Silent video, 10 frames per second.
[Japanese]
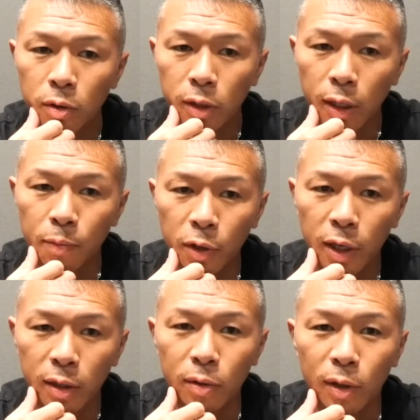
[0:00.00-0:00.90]
ただ向き
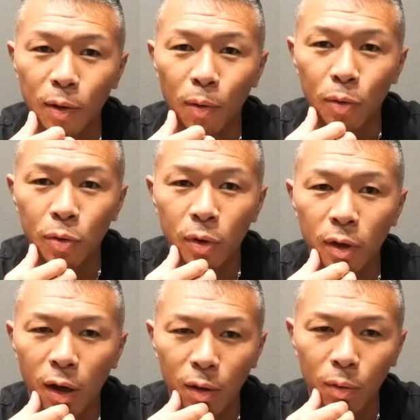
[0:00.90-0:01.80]
合った時に本当に
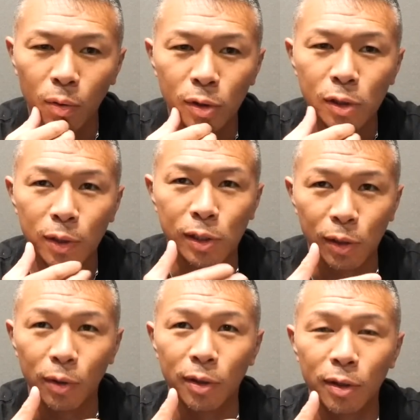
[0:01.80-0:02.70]
あこいつは
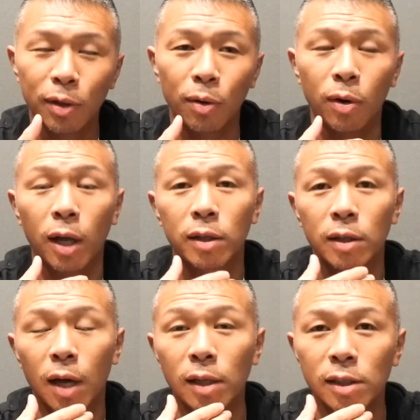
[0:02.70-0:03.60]
強いっていうのを感
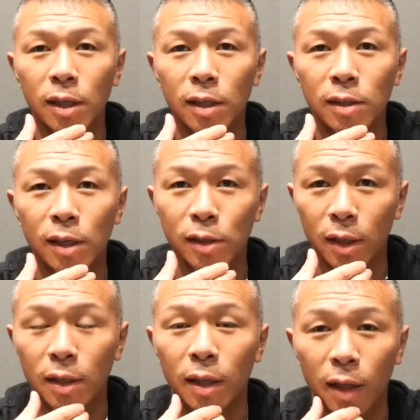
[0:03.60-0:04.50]
じた選手
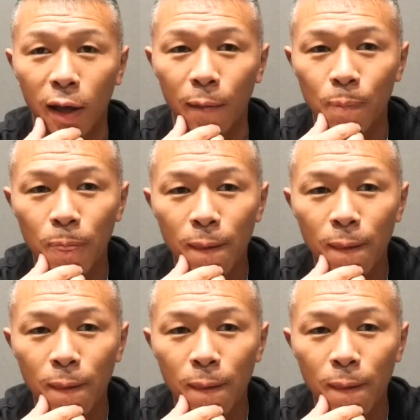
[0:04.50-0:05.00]
だったんで、